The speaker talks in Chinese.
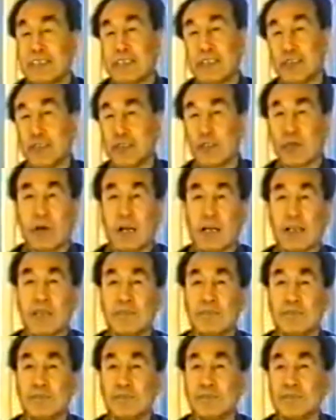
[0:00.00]
它是这么两个
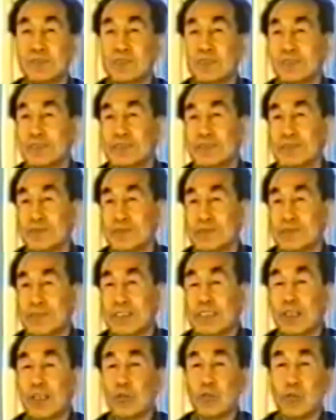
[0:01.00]
嘛，一个血管儿，
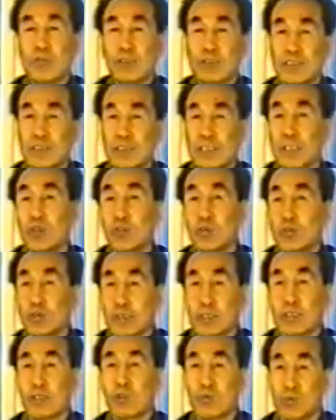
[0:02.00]

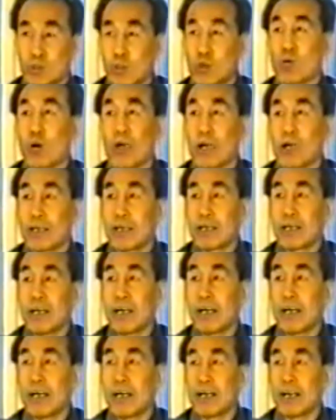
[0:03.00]
一个骨一个骨
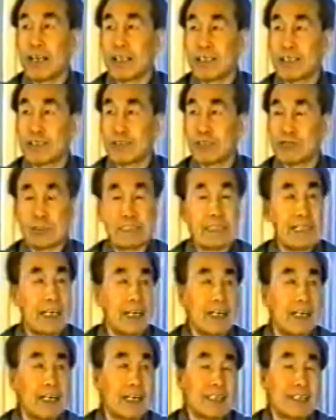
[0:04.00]
头的骨头管儿
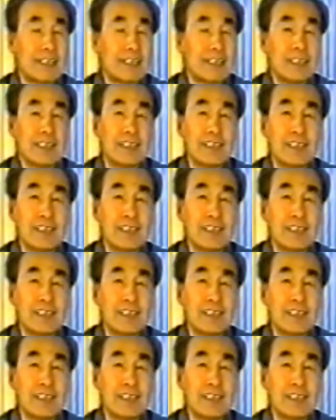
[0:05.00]
啊，